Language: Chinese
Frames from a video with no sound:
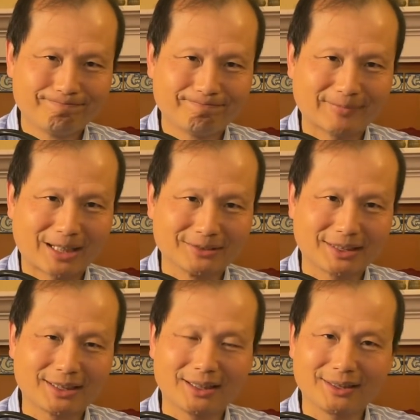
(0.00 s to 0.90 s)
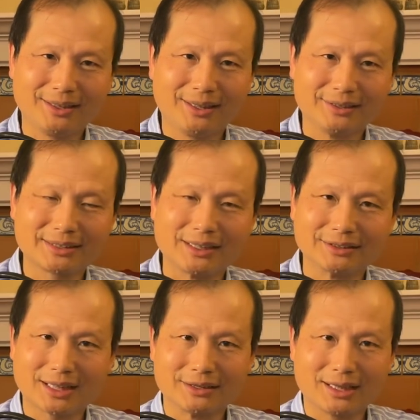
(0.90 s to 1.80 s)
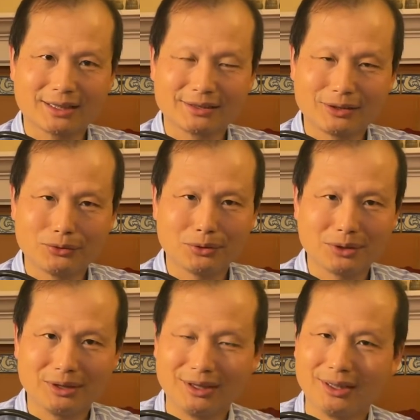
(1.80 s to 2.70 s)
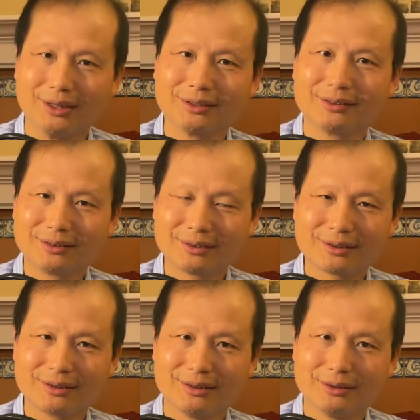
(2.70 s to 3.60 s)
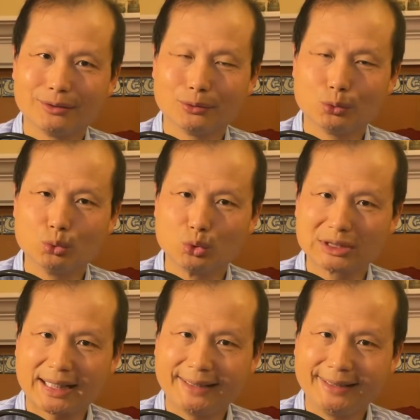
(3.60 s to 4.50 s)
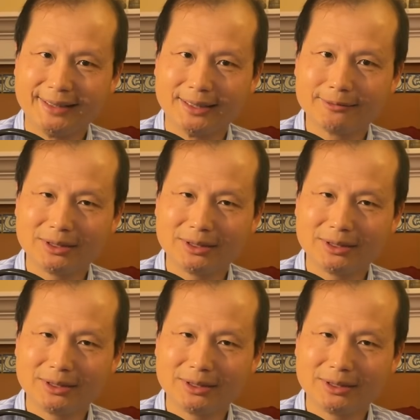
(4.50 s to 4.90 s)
那号称他第一天上战场去狙击敌人是五三年，